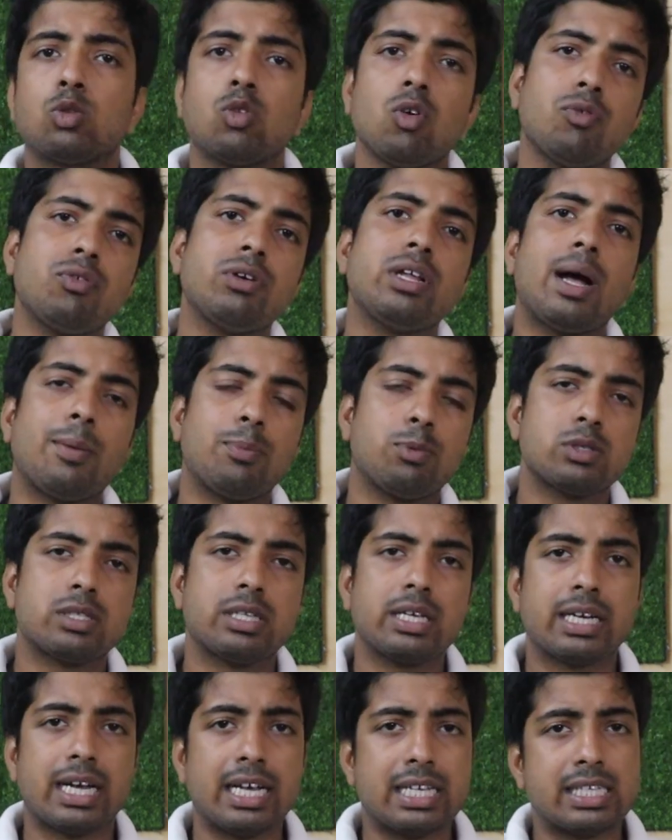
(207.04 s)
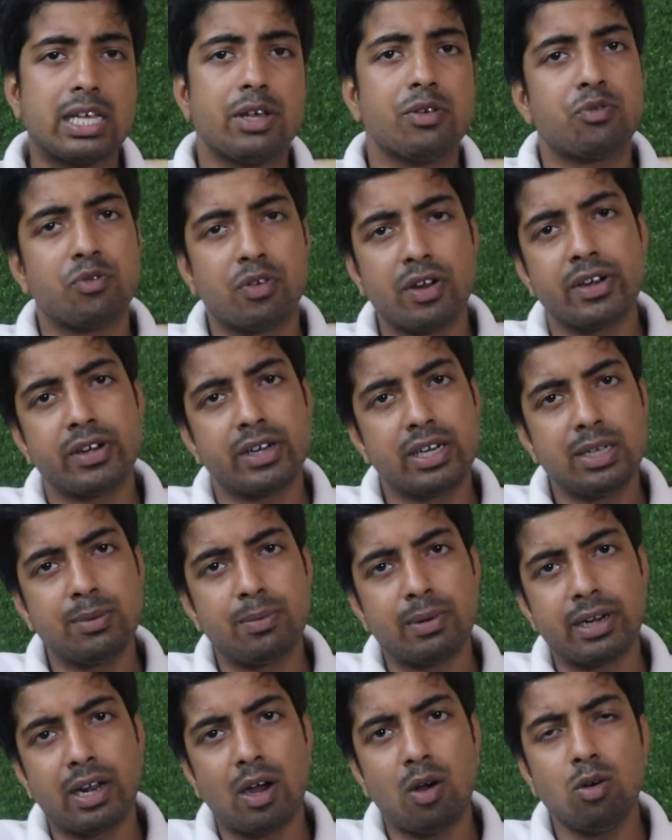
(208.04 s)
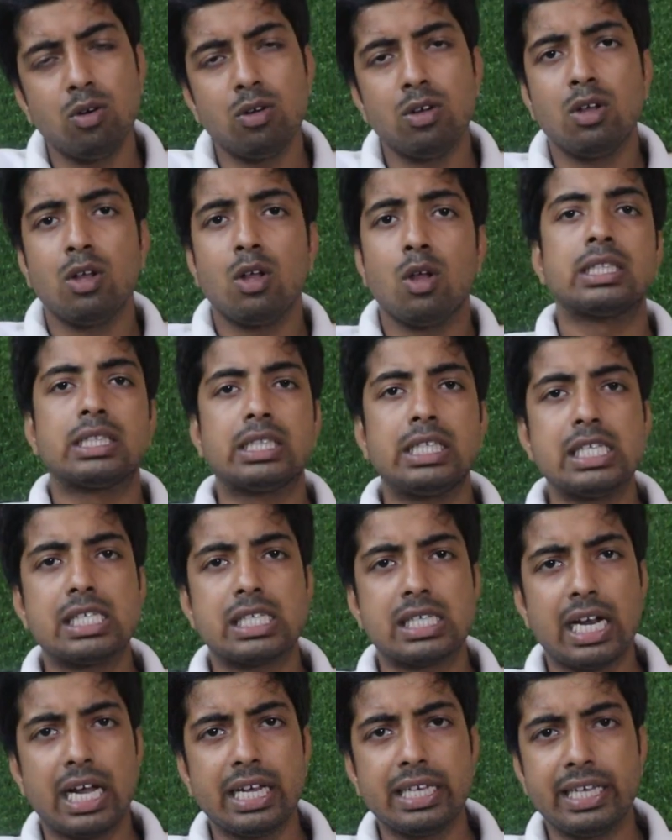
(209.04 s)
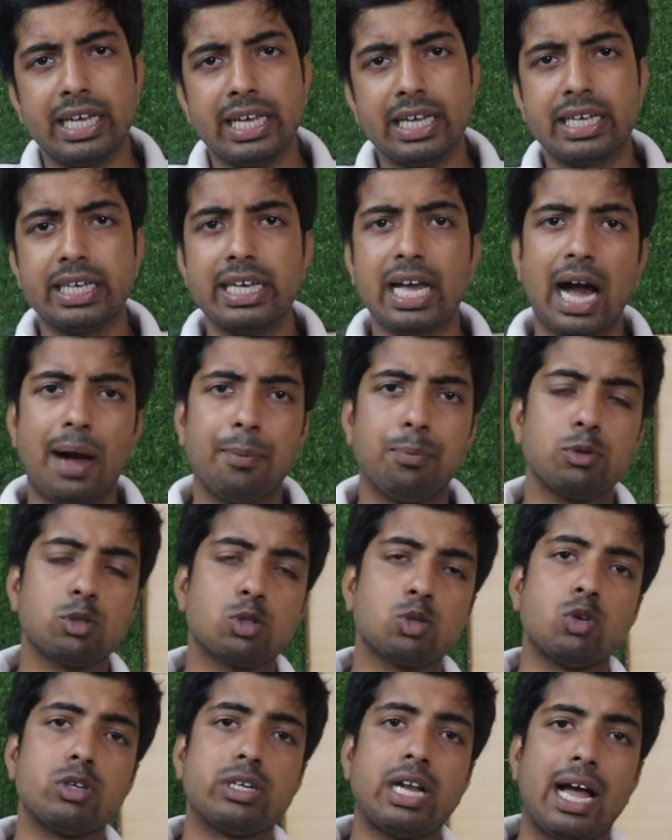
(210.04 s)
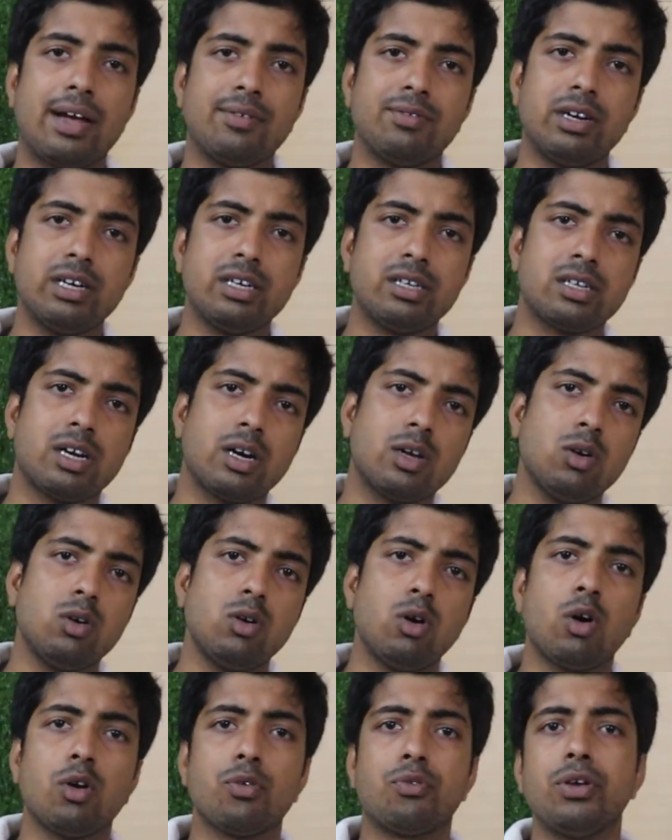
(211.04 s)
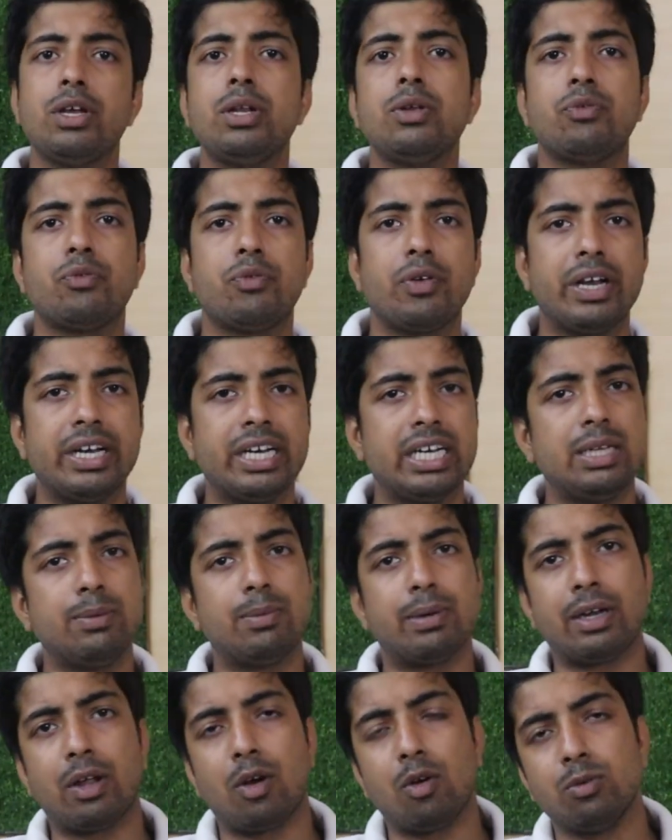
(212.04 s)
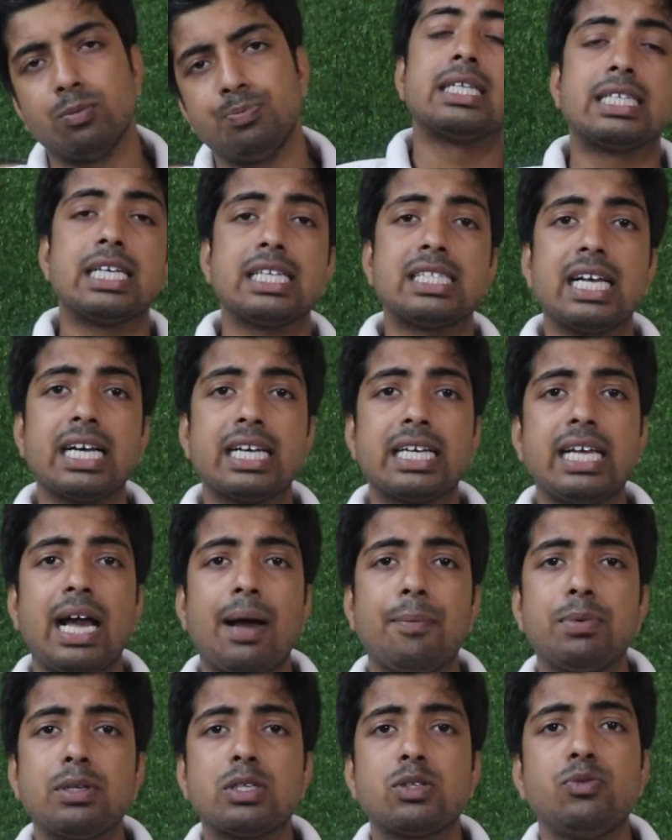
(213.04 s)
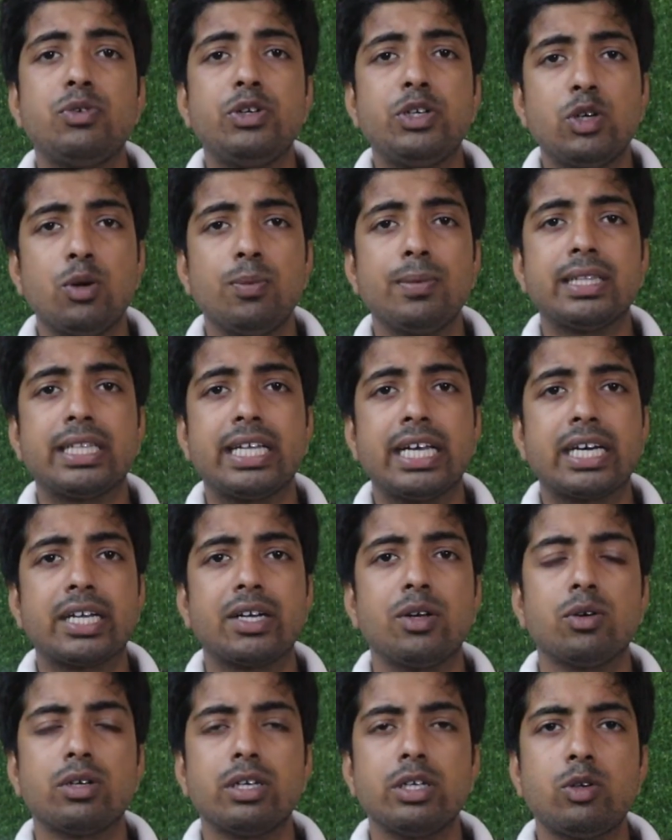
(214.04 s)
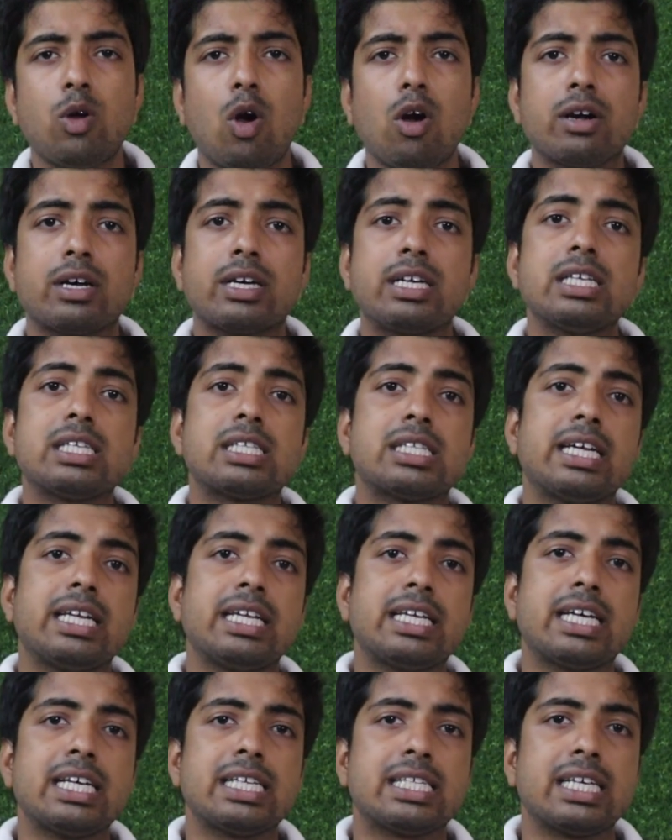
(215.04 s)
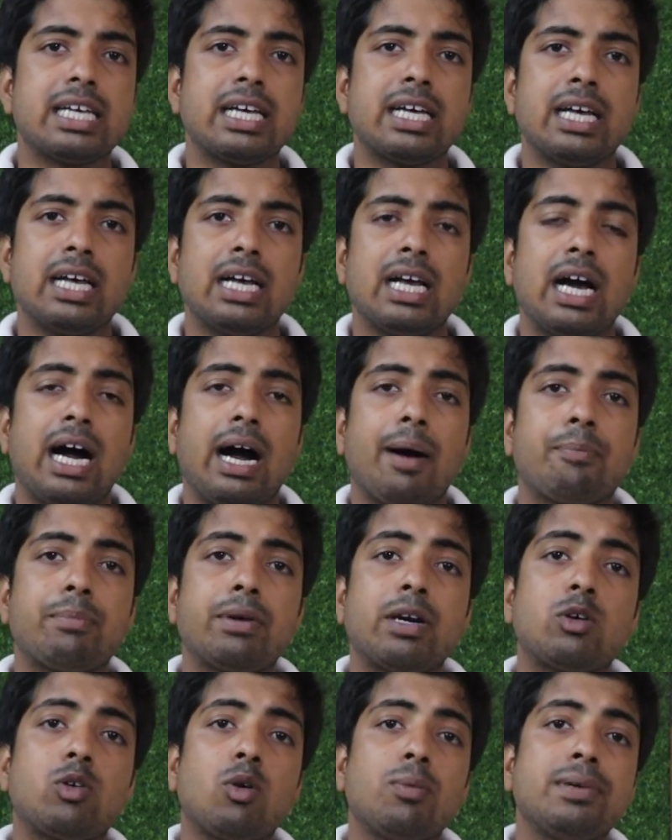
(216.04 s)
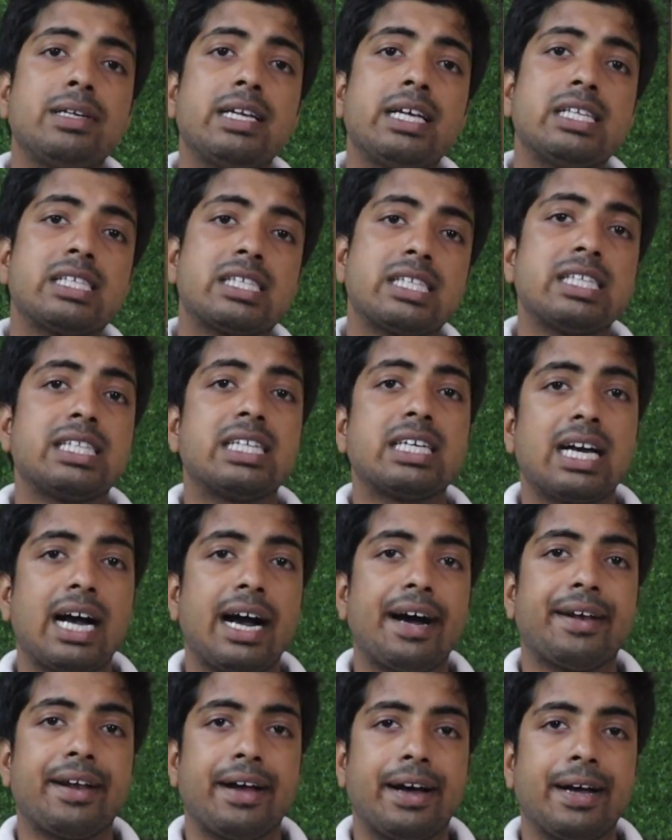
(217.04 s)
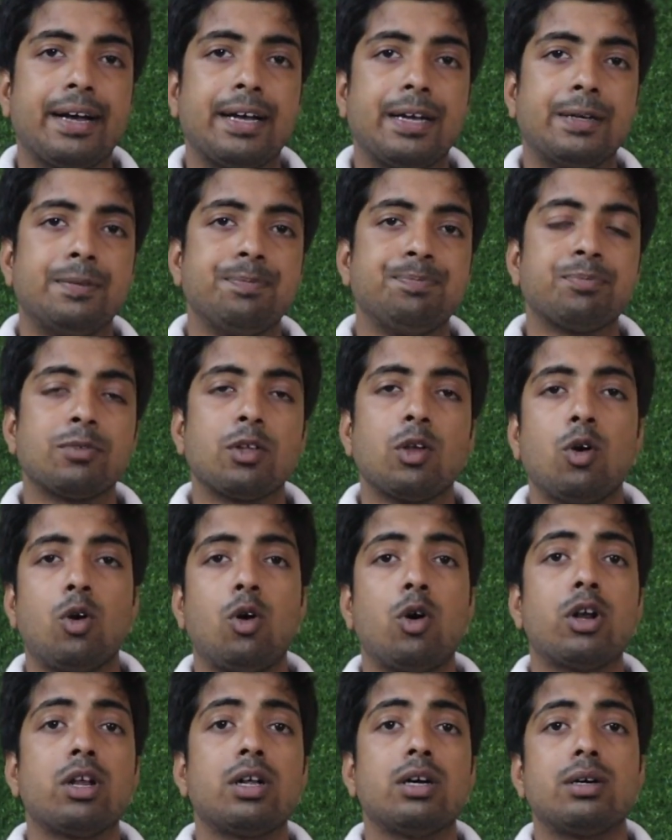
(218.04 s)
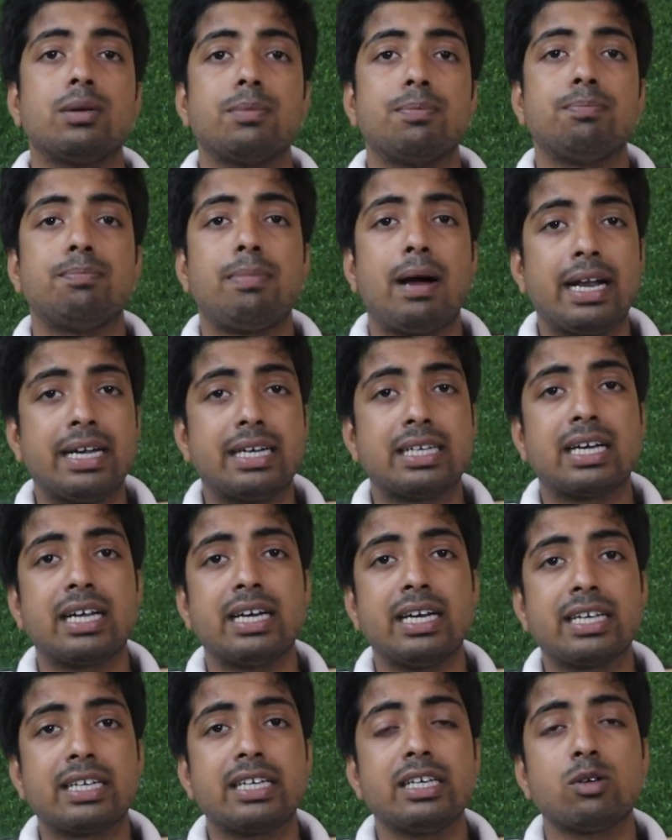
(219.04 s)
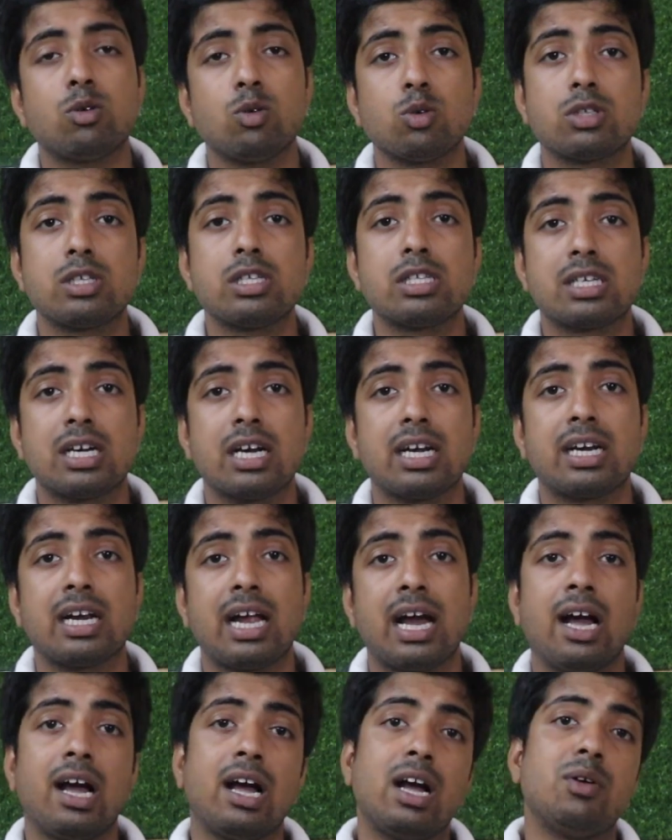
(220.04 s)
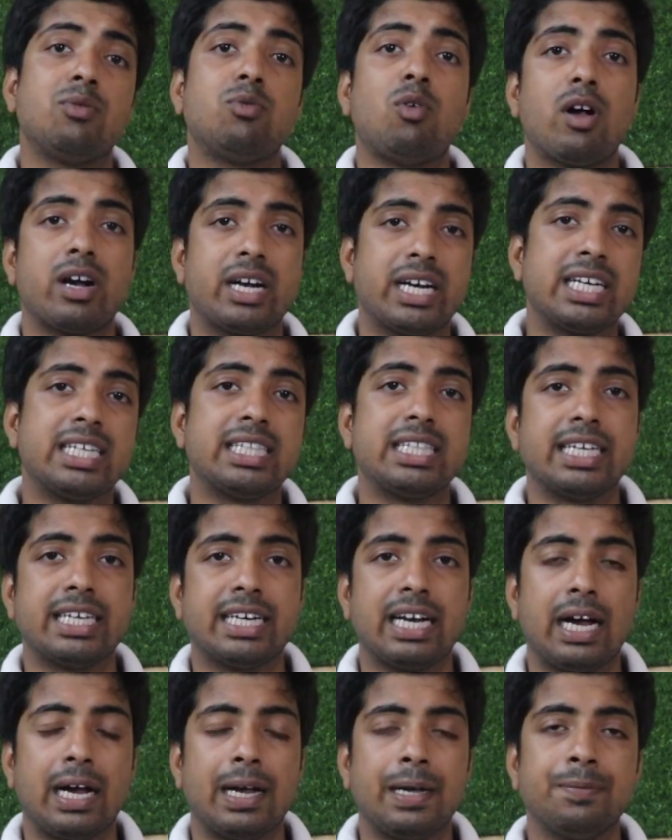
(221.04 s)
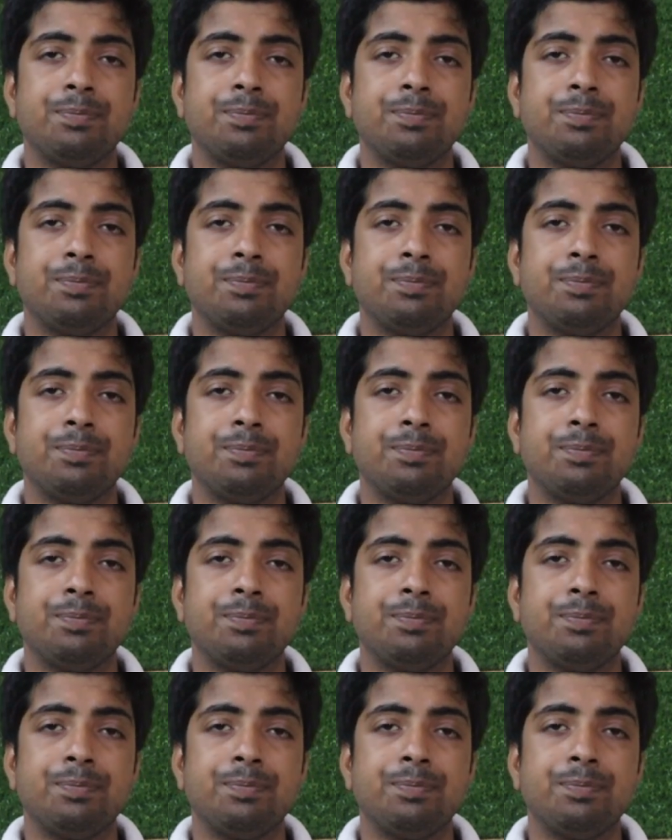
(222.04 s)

तो फिर आप उसे कैसे फ्रेंडली बनाओ तीसरा ये कि आप उसको डाइवर्ट करो और फिर फ्रेंडली बनाओ जैसा कि आप इस वीडियो में देख रहे हो कि डॉग किस तरीके से अपना डोमिनेंसी दिखा रहा है और बाइट करने की कोशिश कर रहा है वार्निंग दे रहा